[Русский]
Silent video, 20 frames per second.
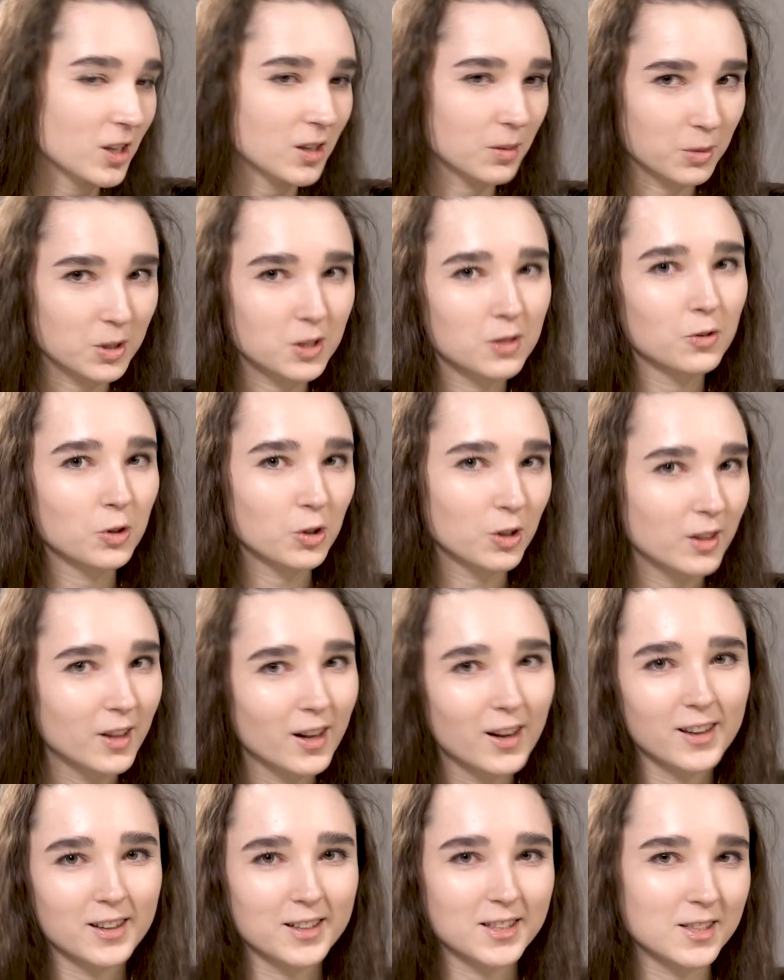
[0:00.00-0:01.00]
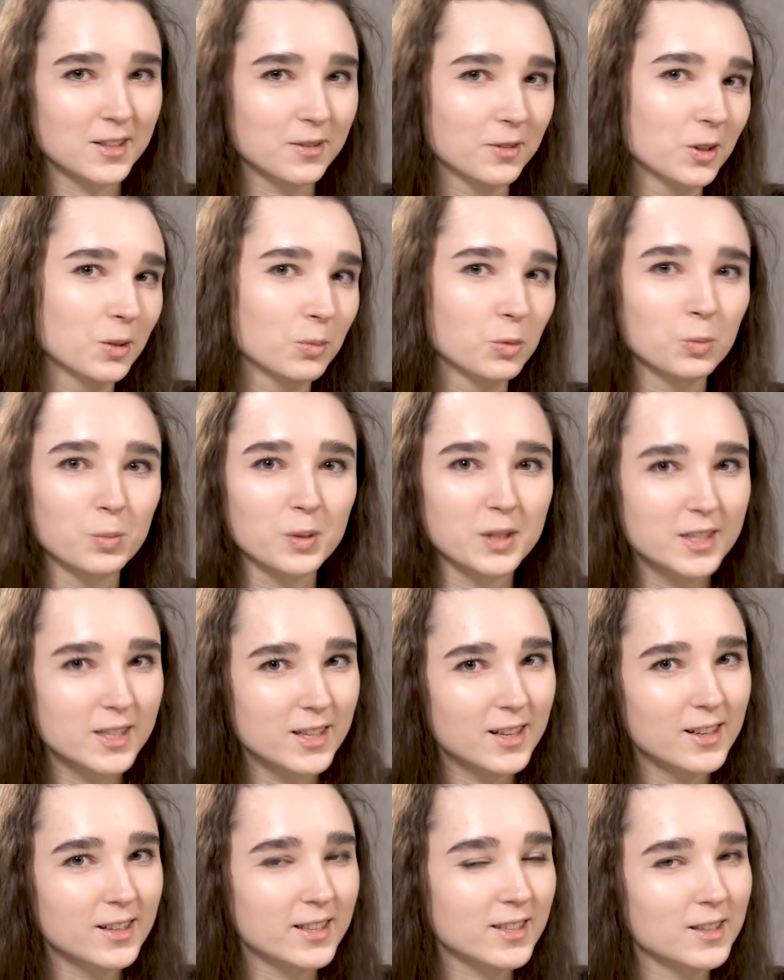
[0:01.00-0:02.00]
Мы сегодня на лекции в этом
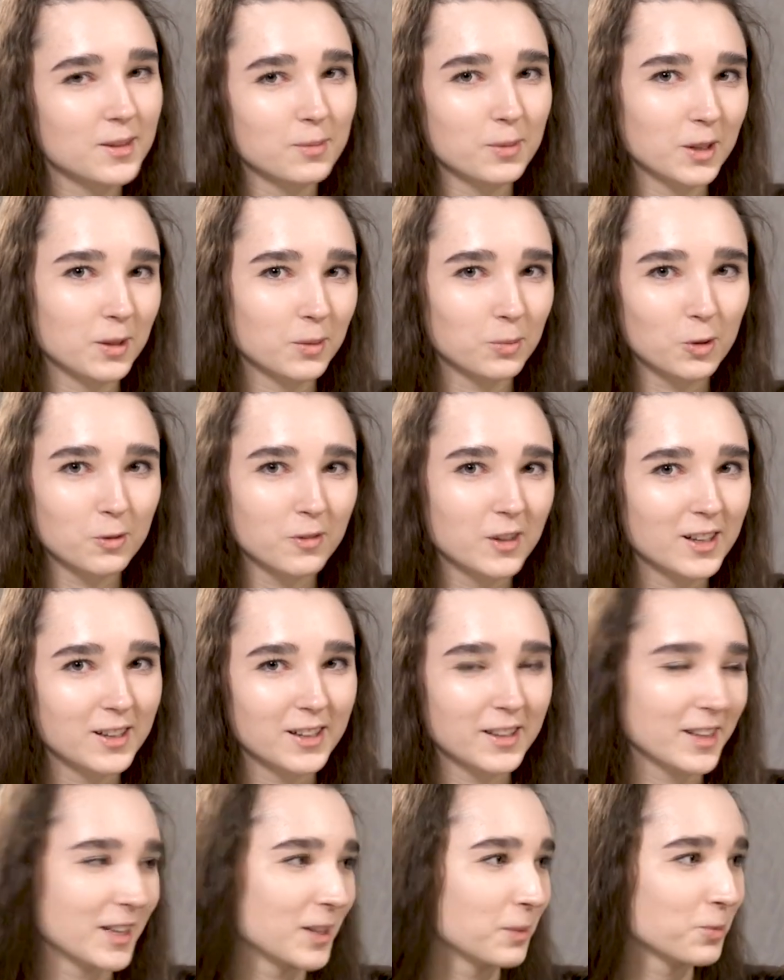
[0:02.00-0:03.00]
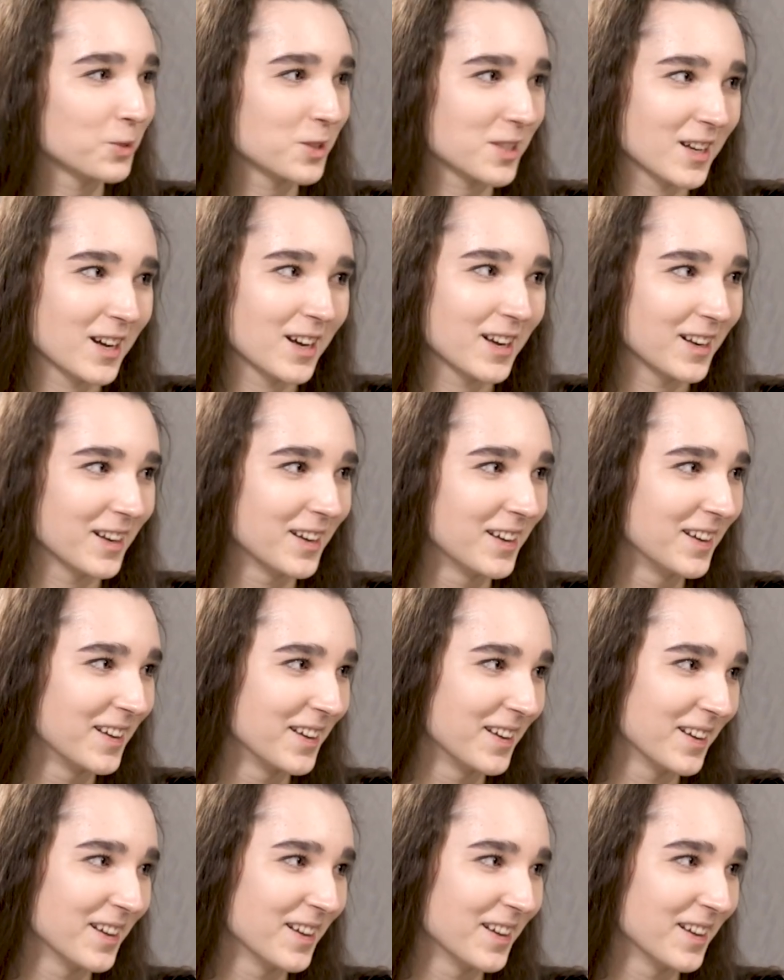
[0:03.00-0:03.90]
убедились, ребята ну, буквально ну, не, не кумиром, отпускали точно.